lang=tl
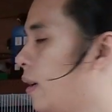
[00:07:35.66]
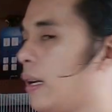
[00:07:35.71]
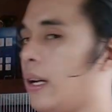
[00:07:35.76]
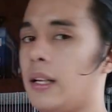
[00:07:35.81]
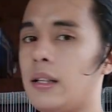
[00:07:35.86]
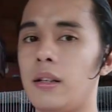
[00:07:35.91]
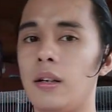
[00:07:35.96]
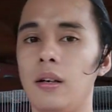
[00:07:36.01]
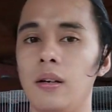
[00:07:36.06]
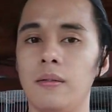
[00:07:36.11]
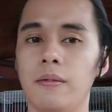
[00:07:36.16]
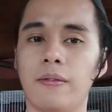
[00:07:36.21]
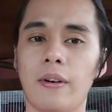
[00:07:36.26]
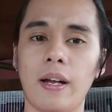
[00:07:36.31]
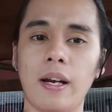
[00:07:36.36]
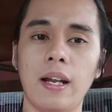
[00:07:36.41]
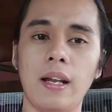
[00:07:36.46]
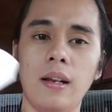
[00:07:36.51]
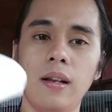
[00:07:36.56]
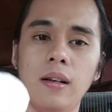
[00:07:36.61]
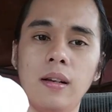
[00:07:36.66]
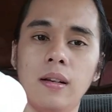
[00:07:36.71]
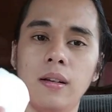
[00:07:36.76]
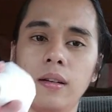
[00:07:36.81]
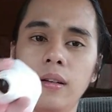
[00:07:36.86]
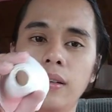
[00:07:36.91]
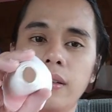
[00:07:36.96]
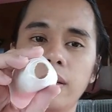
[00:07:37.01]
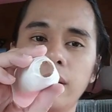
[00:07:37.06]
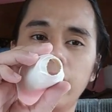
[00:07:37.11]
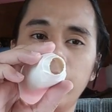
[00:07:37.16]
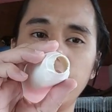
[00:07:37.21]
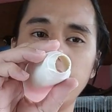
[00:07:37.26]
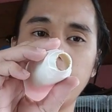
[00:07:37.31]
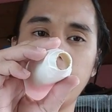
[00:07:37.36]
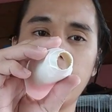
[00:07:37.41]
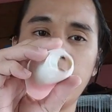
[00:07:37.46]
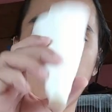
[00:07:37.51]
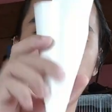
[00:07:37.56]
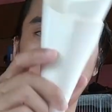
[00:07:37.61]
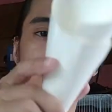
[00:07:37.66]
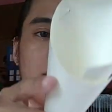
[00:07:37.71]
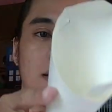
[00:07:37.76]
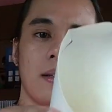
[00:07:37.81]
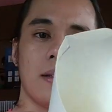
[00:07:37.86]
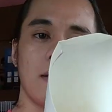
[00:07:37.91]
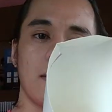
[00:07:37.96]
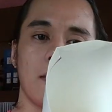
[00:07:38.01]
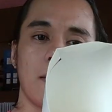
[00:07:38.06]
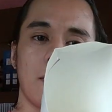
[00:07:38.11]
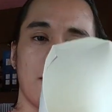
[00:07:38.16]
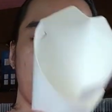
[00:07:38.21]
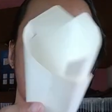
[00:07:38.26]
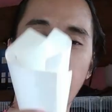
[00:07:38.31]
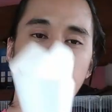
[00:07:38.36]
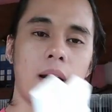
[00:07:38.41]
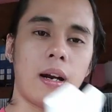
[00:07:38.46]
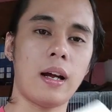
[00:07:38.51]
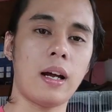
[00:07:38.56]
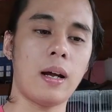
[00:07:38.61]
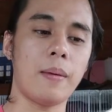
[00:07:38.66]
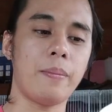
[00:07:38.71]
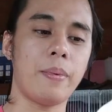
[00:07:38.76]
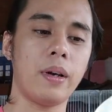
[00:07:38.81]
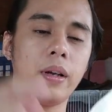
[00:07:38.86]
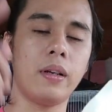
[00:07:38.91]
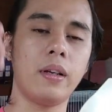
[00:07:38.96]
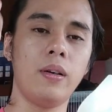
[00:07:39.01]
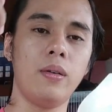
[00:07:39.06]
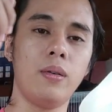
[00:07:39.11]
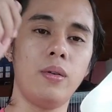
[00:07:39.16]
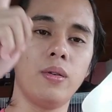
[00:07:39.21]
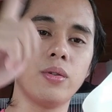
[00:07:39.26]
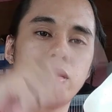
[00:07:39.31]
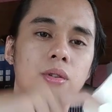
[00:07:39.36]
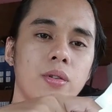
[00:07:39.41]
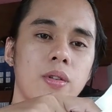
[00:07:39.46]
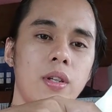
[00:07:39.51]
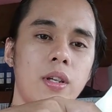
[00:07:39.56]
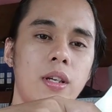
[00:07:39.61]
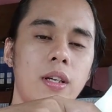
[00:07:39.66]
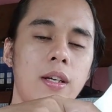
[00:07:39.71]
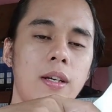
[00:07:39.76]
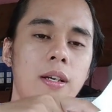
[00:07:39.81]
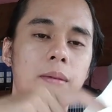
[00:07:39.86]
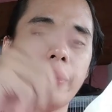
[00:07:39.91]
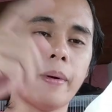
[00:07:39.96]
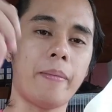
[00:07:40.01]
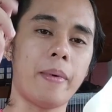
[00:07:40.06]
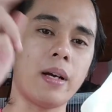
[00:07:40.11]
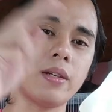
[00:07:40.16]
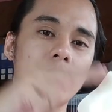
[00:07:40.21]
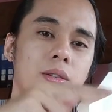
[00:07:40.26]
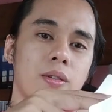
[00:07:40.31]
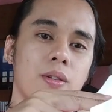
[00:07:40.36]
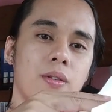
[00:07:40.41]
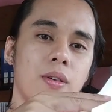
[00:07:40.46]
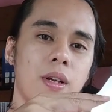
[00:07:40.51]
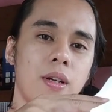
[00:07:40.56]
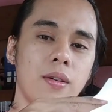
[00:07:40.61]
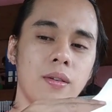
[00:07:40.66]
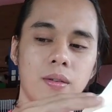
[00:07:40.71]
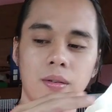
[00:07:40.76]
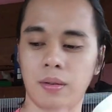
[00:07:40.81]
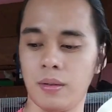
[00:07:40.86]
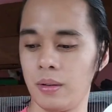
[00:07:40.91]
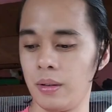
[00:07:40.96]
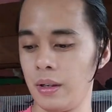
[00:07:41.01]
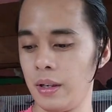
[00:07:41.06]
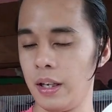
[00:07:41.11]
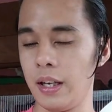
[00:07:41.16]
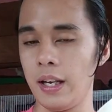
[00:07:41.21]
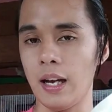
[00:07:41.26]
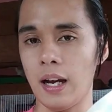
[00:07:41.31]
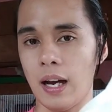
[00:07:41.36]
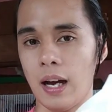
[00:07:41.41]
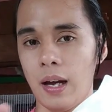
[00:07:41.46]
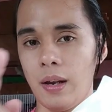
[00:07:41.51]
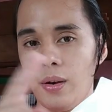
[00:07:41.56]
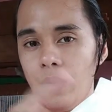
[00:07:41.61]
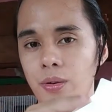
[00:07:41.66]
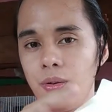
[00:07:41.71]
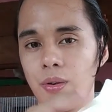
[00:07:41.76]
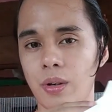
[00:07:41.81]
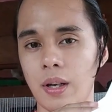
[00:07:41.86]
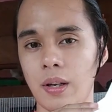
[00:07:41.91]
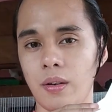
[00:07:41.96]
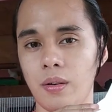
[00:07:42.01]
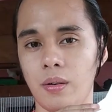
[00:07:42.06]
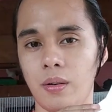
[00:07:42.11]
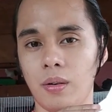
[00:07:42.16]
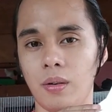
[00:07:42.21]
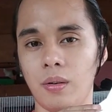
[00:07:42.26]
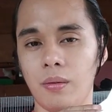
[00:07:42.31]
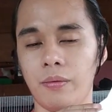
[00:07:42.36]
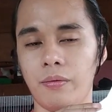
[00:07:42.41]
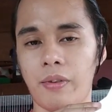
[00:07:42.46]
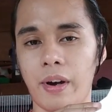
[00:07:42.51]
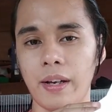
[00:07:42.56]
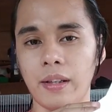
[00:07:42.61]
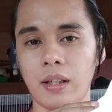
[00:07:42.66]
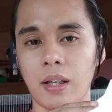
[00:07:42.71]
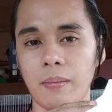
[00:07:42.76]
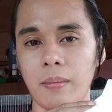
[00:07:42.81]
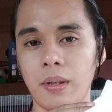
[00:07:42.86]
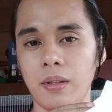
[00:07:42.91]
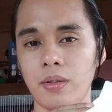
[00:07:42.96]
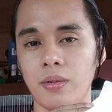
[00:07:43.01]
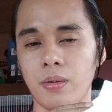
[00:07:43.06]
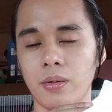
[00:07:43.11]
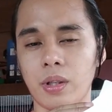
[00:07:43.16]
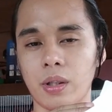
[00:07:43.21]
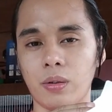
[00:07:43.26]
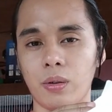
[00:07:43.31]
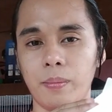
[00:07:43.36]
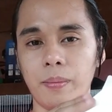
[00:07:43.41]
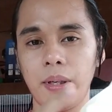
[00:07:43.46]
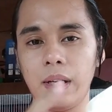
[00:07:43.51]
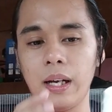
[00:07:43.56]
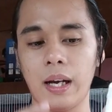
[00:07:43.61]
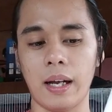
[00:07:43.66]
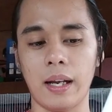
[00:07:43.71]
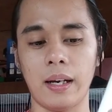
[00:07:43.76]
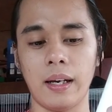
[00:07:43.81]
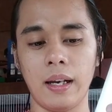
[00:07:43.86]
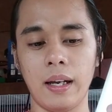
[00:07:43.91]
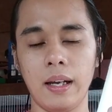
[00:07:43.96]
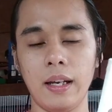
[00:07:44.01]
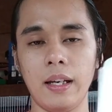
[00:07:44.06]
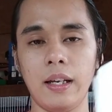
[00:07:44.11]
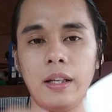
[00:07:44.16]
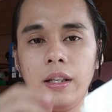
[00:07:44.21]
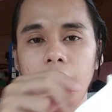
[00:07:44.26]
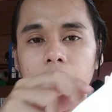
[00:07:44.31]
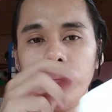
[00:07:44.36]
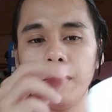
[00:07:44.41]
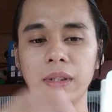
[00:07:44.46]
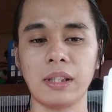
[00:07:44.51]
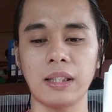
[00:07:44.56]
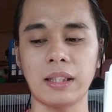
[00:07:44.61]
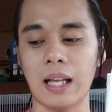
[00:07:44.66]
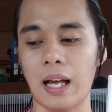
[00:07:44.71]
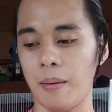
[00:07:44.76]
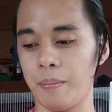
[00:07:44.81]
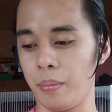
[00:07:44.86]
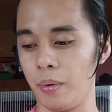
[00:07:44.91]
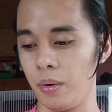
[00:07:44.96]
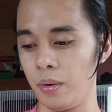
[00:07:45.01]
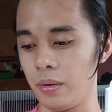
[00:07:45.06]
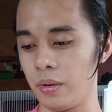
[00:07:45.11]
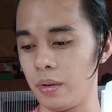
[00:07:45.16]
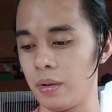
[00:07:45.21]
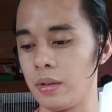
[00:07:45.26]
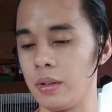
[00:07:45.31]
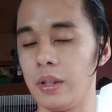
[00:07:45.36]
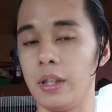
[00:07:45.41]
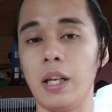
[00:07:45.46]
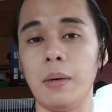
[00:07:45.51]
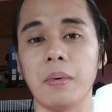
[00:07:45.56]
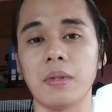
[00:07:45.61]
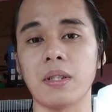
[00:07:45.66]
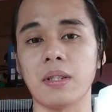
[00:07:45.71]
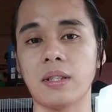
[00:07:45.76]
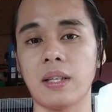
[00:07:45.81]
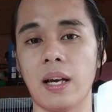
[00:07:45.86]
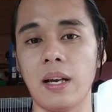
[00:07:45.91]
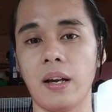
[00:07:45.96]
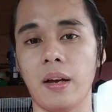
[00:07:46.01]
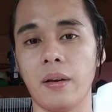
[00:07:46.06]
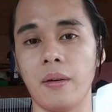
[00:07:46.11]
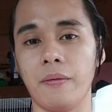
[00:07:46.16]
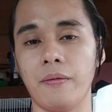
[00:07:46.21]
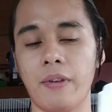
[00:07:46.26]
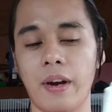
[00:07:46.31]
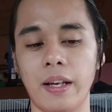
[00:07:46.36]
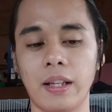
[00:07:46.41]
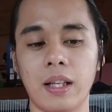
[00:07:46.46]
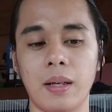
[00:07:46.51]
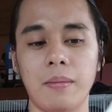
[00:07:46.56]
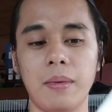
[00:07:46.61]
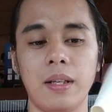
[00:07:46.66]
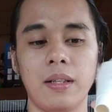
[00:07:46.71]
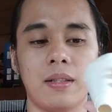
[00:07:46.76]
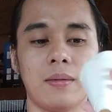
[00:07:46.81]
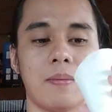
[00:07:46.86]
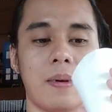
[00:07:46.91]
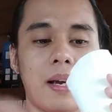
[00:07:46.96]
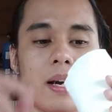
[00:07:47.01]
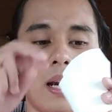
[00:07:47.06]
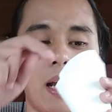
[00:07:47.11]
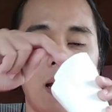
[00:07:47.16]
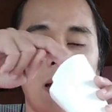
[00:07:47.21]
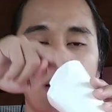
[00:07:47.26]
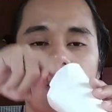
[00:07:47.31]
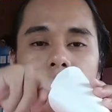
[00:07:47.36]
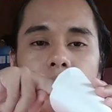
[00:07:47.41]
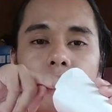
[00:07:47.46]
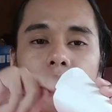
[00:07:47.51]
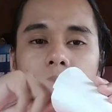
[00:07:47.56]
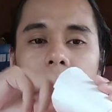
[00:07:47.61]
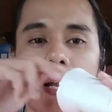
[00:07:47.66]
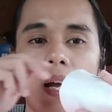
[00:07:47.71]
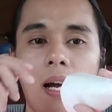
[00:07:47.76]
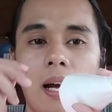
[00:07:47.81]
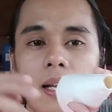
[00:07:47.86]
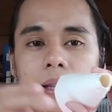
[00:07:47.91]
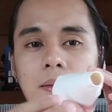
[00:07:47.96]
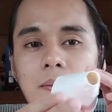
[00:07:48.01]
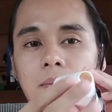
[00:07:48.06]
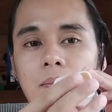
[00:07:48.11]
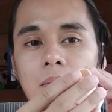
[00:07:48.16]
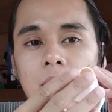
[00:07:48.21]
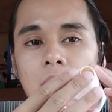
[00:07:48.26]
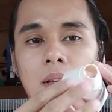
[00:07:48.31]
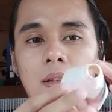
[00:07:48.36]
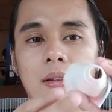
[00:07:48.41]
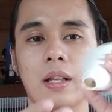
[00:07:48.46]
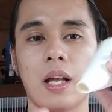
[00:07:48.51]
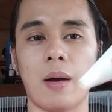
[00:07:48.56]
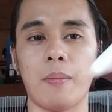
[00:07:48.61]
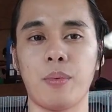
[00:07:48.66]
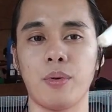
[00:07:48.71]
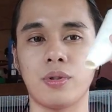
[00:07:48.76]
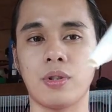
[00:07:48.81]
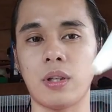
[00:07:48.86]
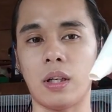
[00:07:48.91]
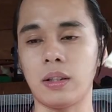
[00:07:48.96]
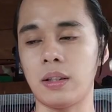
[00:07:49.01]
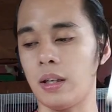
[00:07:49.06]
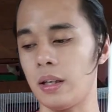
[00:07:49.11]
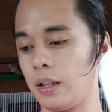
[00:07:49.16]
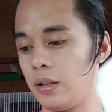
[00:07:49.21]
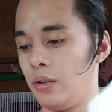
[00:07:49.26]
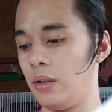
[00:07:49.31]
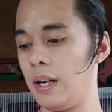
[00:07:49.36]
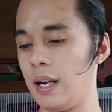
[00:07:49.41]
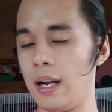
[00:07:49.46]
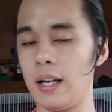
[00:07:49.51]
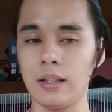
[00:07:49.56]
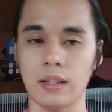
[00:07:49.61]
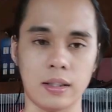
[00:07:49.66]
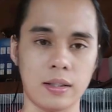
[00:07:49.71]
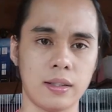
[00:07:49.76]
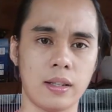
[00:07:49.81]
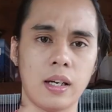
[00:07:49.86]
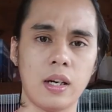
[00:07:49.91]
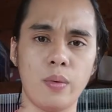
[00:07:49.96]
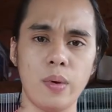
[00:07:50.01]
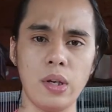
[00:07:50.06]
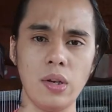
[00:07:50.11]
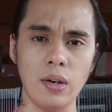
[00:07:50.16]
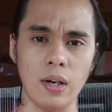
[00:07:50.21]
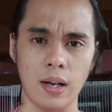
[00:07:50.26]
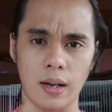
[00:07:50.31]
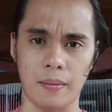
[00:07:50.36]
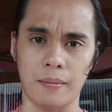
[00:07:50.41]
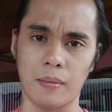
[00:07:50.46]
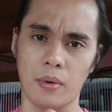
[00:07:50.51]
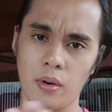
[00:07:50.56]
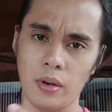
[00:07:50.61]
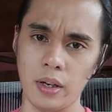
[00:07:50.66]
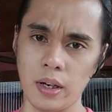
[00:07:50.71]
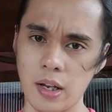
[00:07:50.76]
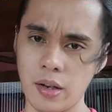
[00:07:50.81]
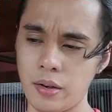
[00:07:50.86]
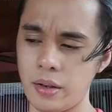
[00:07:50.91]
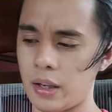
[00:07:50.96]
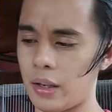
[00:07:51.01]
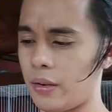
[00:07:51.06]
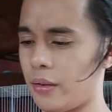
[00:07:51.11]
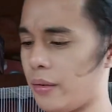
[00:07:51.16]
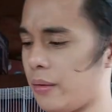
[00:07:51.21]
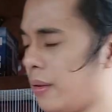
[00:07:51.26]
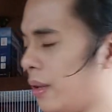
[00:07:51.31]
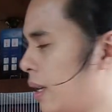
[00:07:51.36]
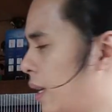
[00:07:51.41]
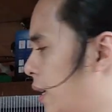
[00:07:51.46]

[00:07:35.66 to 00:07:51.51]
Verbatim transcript: Ito, funnel. Ganyan para kapag nilulusot, ipapasok nyo na yung, ihahalo nyo na yung vitamins dun sa tubigan, hindi matatapon, hindi masasayang yung vitamins. Para shoot lahat, tapos taktakin nyo lang, tapos kanawin nyo na. Okay na yung gano'n.